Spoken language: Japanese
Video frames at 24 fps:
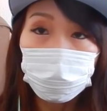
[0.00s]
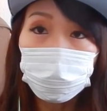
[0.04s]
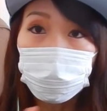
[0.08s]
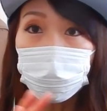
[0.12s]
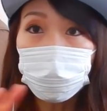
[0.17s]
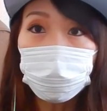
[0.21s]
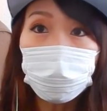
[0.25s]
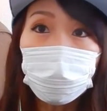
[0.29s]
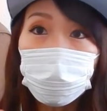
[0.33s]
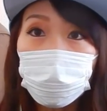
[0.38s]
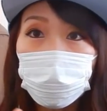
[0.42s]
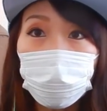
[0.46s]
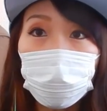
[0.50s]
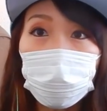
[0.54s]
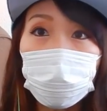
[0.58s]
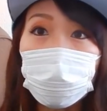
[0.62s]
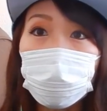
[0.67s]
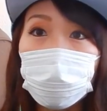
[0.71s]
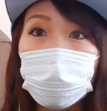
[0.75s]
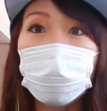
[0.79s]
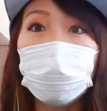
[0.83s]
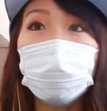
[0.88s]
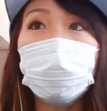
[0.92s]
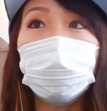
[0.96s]
分類分
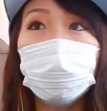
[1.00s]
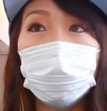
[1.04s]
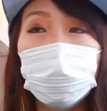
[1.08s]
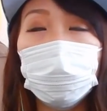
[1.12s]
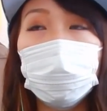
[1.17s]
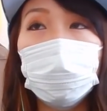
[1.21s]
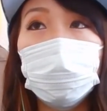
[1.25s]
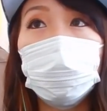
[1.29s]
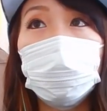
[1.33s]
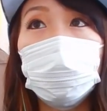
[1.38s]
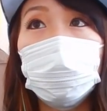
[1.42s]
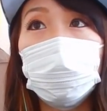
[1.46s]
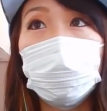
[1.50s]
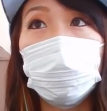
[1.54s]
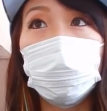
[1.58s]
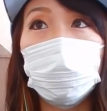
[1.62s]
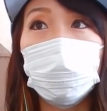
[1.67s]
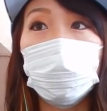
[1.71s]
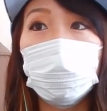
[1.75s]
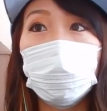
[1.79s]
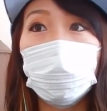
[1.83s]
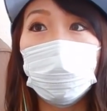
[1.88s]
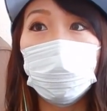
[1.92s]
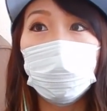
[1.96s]
けできる。
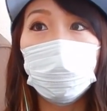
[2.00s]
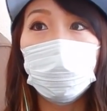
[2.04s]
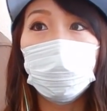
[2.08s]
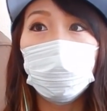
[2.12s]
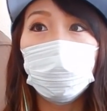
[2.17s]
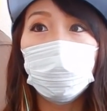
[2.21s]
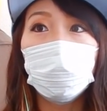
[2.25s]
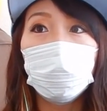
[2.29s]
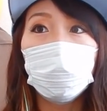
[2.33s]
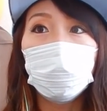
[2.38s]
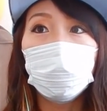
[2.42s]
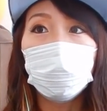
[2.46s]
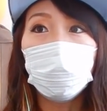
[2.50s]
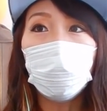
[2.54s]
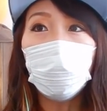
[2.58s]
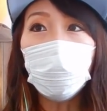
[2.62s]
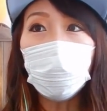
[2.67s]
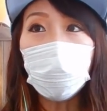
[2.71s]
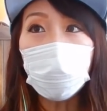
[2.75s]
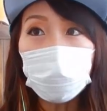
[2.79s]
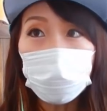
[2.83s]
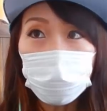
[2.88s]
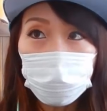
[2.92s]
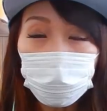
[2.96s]

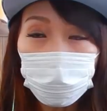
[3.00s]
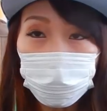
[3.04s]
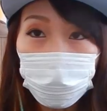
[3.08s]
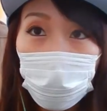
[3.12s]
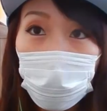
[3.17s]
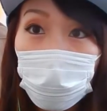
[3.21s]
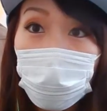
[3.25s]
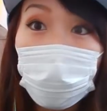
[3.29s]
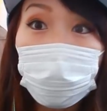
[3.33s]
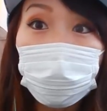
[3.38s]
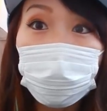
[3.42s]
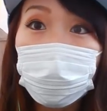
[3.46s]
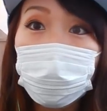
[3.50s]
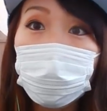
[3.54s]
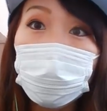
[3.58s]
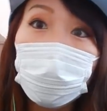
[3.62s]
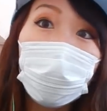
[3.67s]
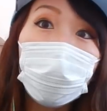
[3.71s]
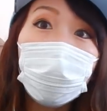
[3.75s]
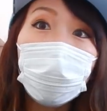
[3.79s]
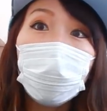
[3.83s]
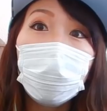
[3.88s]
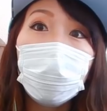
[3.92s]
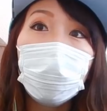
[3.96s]
これ素晴らしくない？
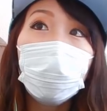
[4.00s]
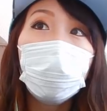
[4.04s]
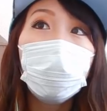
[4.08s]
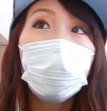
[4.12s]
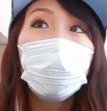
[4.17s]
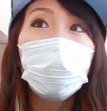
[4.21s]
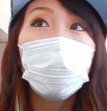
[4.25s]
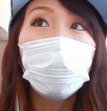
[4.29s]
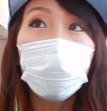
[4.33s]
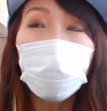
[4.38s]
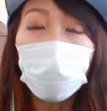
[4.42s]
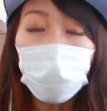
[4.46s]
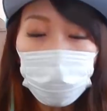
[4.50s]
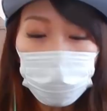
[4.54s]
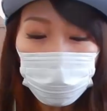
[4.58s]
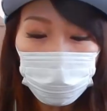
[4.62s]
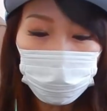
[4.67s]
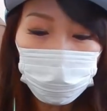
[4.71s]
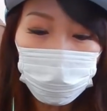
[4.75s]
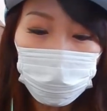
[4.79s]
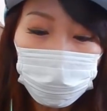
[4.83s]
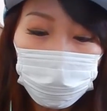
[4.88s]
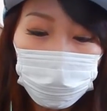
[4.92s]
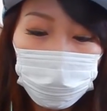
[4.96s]
これ
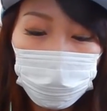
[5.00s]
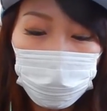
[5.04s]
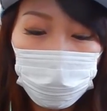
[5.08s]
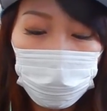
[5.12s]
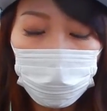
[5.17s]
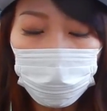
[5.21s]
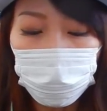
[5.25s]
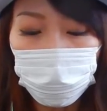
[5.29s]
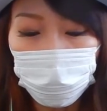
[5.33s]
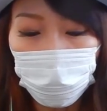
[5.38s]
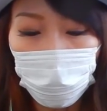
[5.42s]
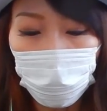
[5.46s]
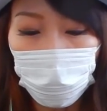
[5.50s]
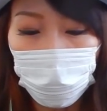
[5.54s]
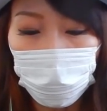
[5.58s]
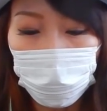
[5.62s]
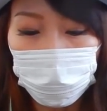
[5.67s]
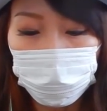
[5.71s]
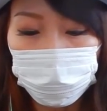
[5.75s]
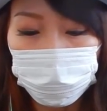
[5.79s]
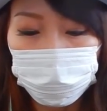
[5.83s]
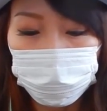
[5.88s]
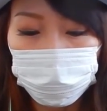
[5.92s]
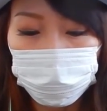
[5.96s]
すごくいいよね。